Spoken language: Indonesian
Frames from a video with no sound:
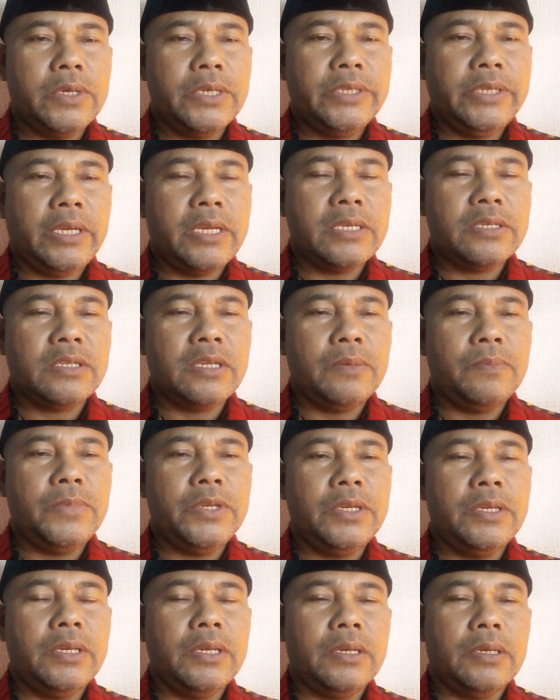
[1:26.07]

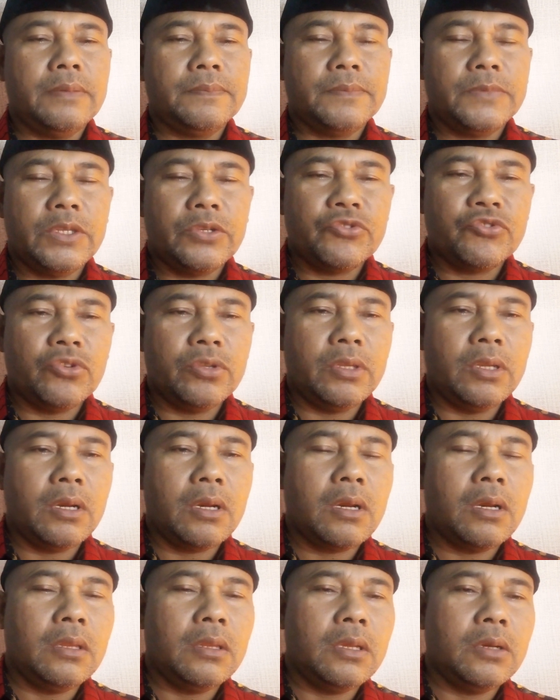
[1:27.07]
sa'sabila.
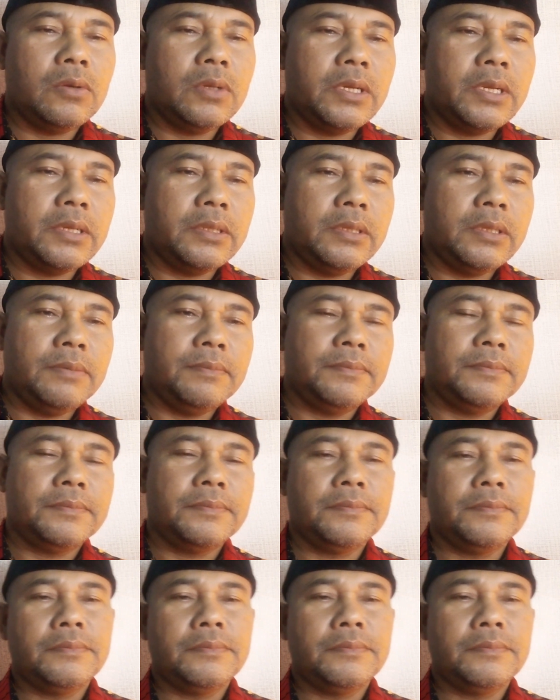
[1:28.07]
Shadaqallahul adzim.